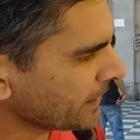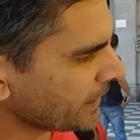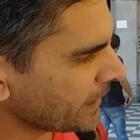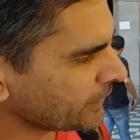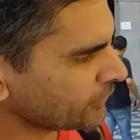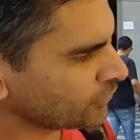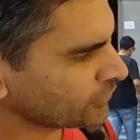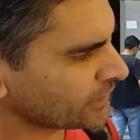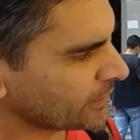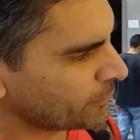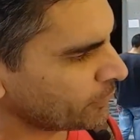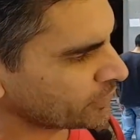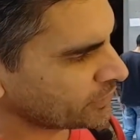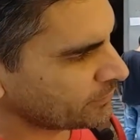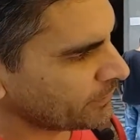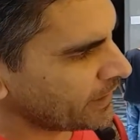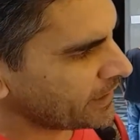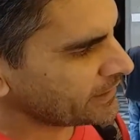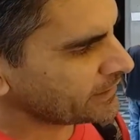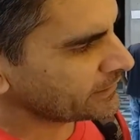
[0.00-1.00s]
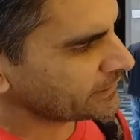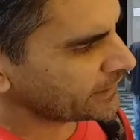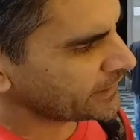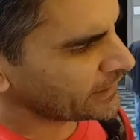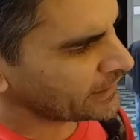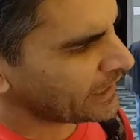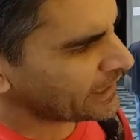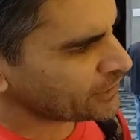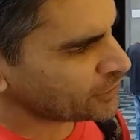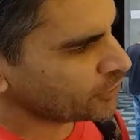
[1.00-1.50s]
Esto es aproximadamente
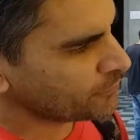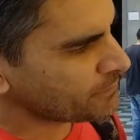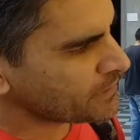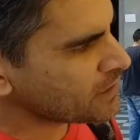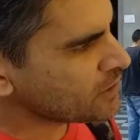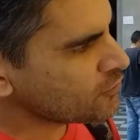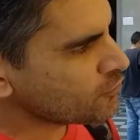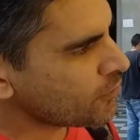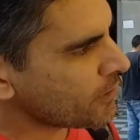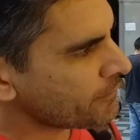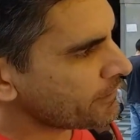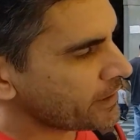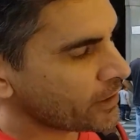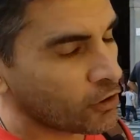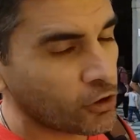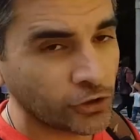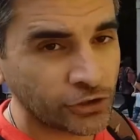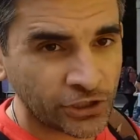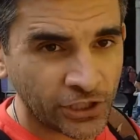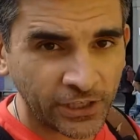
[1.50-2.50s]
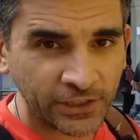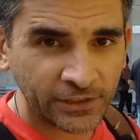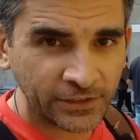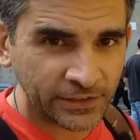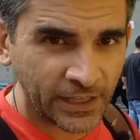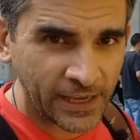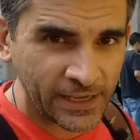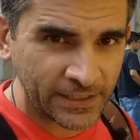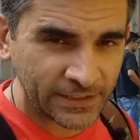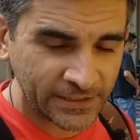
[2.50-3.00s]
del año
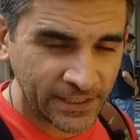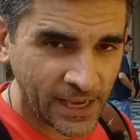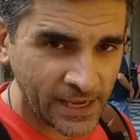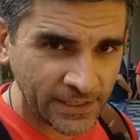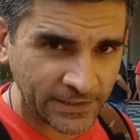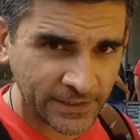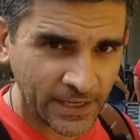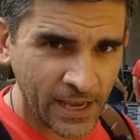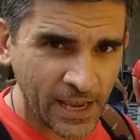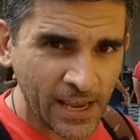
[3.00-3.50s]
1986